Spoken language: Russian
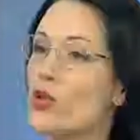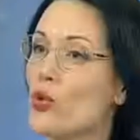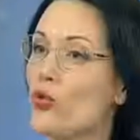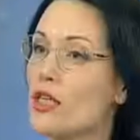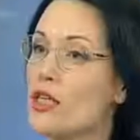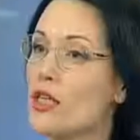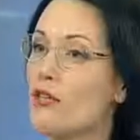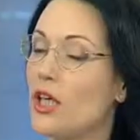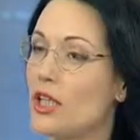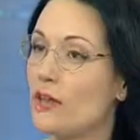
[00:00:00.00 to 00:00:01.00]
что у вас а,
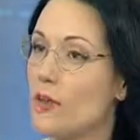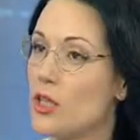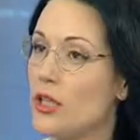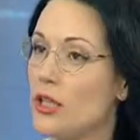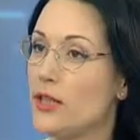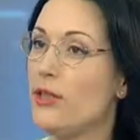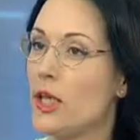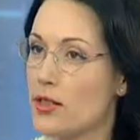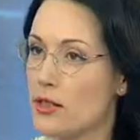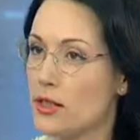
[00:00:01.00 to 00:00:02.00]
в кадровом центре
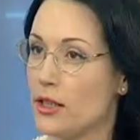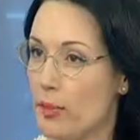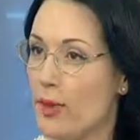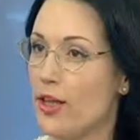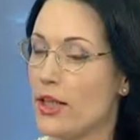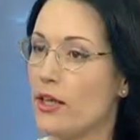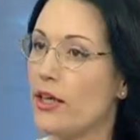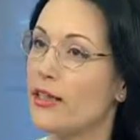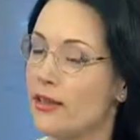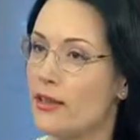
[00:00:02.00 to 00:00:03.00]
12 направлений. Да,
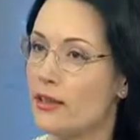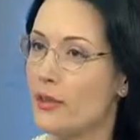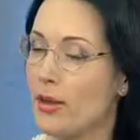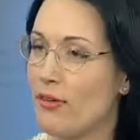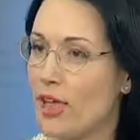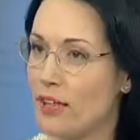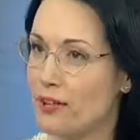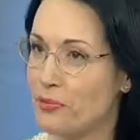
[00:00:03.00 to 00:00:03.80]
какие это направления?